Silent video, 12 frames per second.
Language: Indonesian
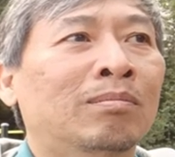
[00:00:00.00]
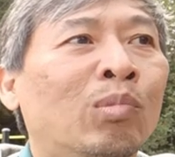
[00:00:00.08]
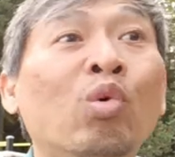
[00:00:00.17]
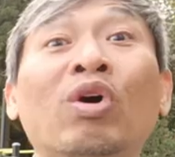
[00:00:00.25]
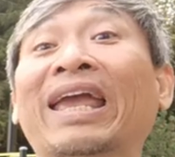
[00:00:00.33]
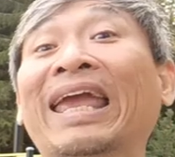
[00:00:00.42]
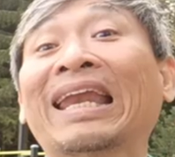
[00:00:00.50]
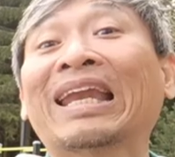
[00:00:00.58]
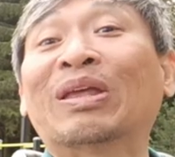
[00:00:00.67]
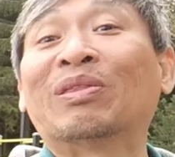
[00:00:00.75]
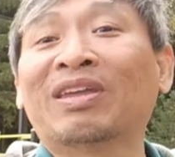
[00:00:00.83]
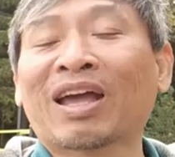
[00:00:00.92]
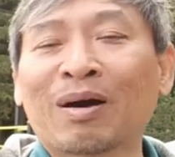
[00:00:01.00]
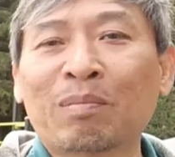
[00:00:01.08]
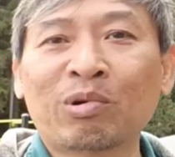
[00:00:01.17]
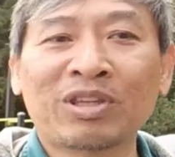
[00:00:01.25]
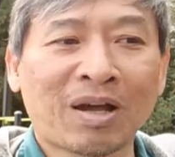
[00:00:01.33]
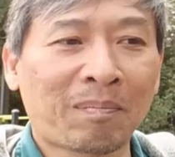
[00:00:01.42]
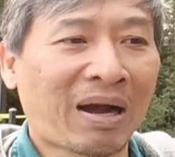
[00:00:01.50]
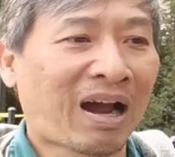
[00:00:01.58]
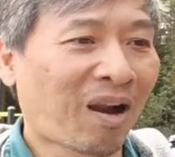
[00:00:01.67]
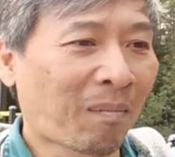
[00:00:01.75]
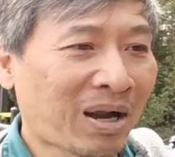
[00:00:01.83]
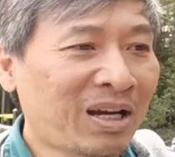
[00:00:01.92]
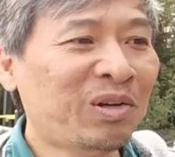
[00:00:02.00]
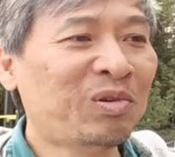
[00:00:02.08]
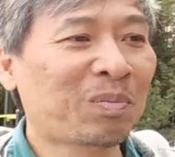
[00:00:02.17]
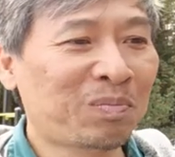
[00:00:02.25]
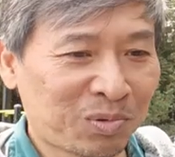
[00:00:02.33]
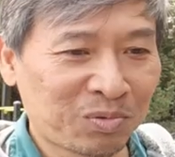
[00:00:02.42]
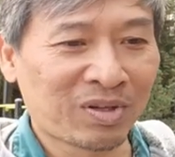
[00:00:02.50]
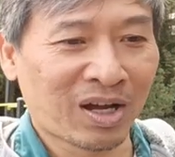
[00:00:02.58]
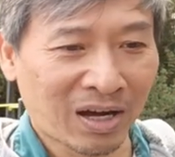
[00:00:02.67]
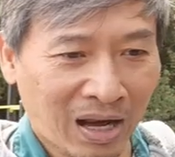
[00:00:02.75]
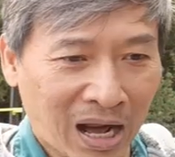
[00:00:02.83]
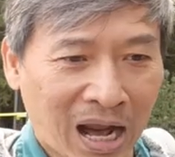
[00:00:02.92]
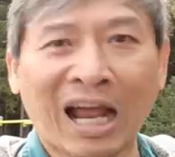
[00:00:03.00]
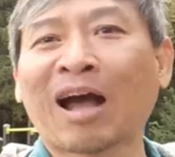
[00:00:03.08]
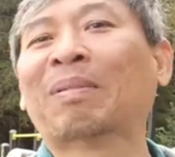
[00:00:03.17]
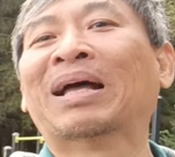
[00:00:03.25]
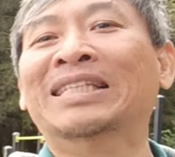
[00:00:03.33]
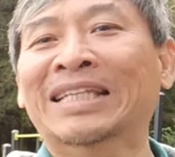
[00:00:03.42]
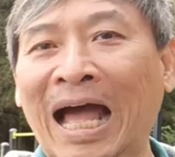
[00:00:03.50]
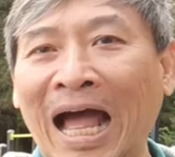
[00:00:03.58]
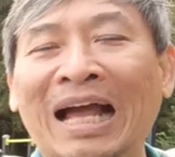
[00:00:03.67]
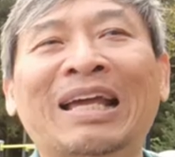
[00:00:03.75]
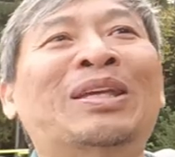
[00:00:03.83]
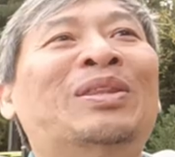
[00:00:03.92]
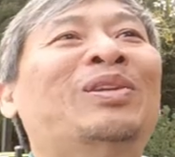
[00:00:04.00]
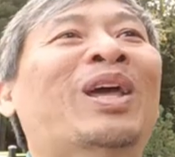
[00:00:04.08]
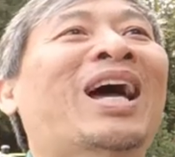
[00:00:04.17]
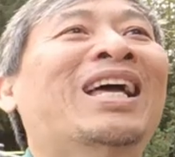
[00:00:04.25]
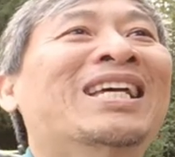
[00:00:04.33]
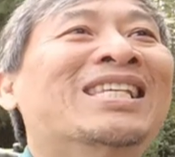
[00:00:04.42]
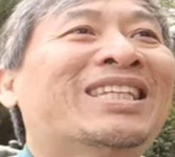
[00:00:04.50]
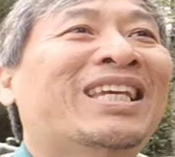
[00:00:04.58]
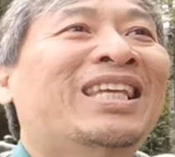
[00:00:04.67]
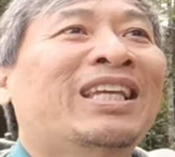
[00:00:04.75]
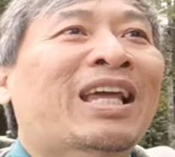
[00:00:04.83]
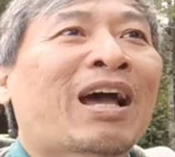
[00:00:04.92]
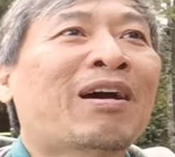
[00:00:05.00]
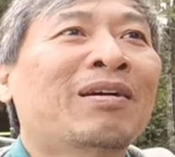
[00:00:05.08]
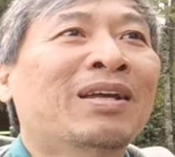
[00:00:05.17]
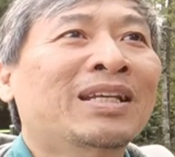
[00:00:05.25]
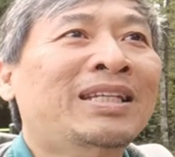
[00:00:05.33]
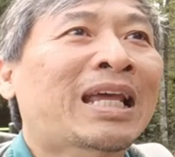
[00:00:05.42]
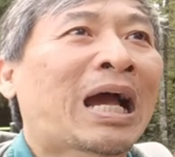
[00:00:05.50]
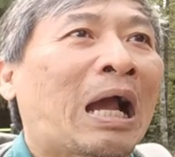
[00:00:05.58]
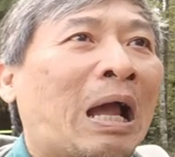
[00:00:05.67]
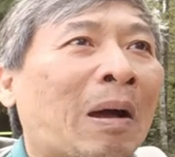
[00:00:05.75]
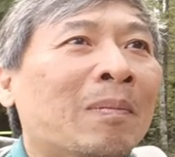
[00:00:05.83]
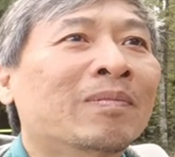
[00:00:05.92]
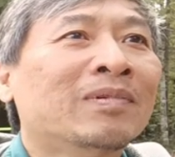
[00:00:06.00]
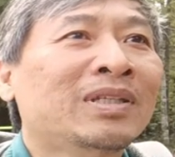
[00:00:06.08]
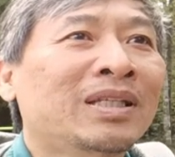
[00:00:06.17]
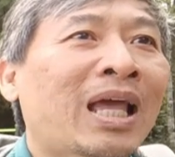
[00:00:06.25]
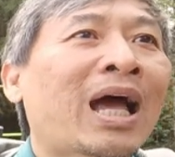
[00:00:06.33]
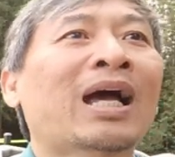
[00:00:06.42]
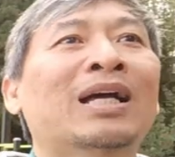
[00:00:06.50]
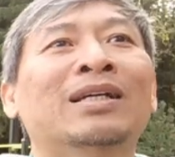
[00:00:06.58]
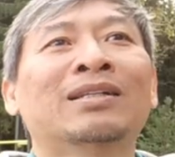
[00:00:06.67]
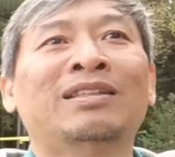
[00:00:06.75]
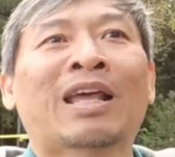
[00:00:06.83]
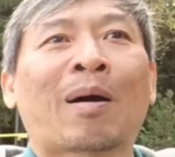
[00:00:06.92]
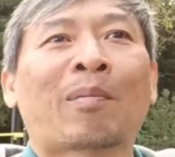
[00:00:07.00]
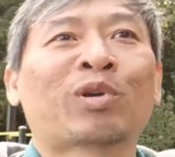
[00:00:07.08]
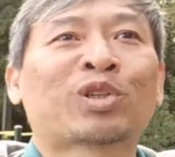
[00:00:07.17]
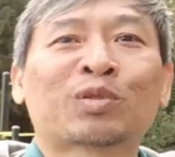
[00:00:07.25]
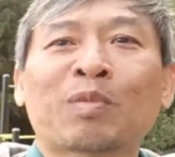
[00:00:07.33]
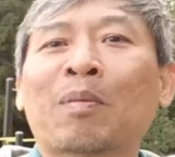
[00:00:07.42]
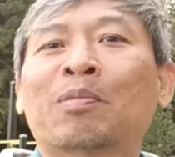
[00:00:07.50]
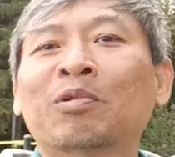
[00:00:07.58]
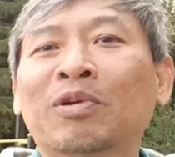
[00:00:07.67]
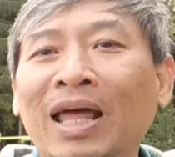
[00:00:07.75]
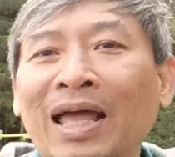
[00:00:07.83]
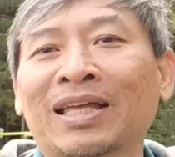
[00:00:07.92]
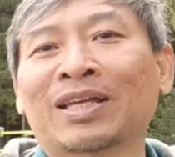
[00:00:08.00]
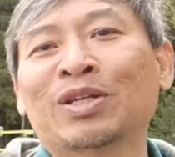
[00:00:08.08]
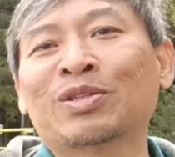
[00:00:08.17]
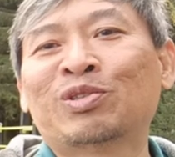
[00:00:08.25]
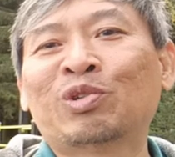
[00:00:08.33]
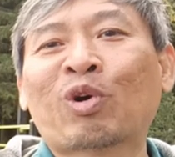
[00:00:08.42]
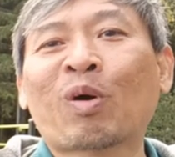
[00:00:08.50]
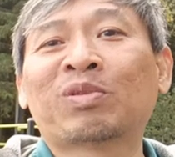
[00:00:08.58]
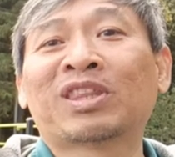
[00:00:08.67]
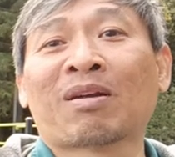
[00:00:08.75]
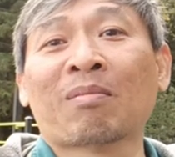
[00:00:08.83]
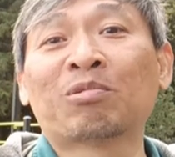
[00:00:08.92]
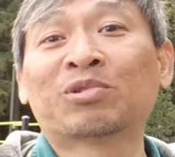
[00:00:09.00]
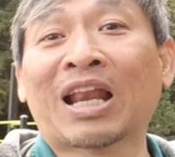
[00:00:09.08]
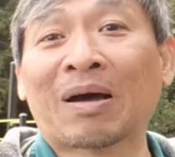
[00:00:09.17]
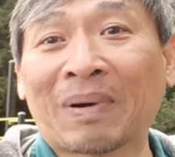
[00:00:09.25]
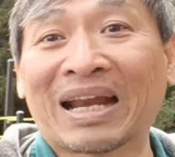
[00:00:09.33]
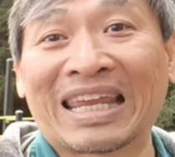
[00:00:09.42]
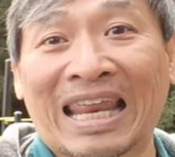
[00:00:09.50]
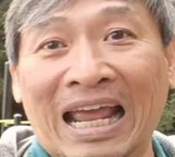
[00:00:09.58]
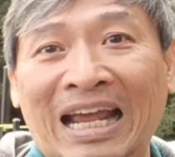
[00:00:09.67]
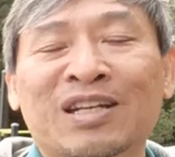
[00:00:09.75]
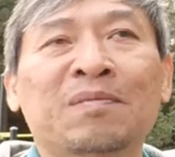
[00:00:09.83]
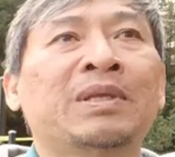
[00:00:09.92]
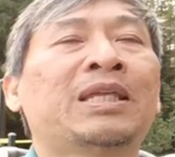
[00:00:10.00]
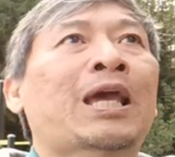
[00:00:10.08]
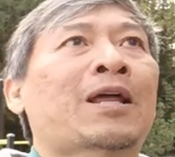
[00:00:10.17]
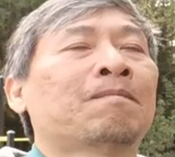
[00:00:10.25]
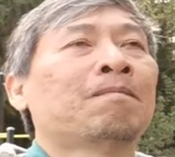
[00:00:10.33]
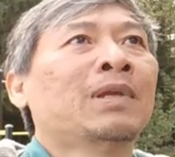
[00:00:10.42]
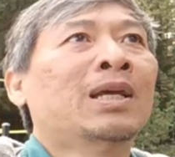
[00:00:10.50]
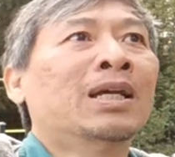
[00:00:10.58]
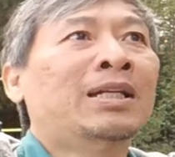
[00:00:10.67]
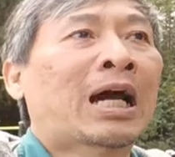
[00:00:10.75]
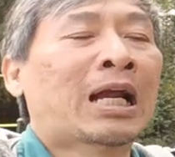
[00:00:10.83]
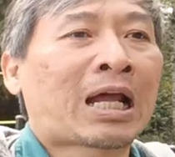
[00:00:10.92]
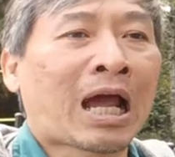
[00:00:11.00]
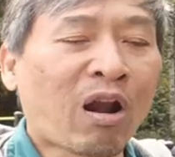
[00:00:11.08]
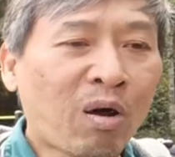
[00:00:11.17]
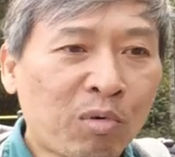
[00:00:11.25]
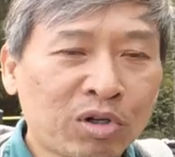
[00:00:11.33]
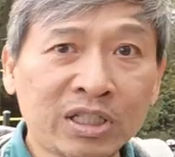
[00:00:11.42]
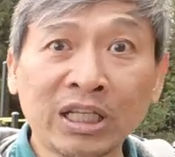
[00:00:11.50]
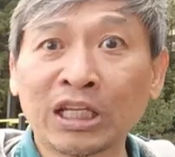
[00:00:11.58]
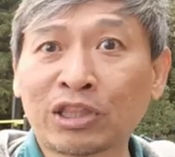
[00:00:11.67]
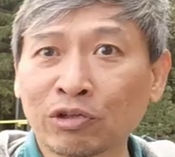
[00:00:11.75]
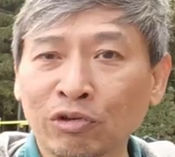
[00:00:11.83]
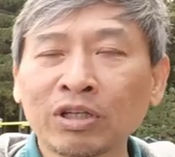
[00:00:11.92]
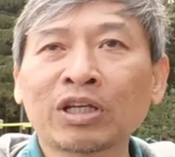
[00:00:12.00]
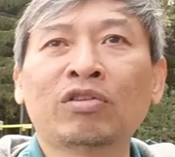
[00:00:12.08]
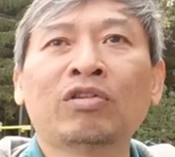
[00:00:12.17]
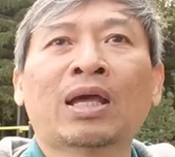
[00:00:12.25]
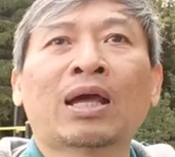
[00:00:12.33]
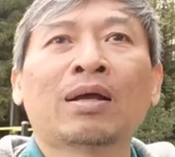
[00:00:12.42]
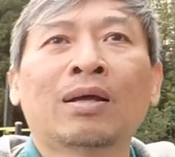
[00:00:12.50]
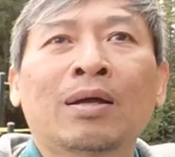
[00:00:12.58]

mungkin gitu ya punya pengalaman hidup sudah agak panjang gitu ya sehingga dianggap ya tidak perlu 150 lah cukup 88 kira-kira demikian dan kalau mau dihitung gitu ya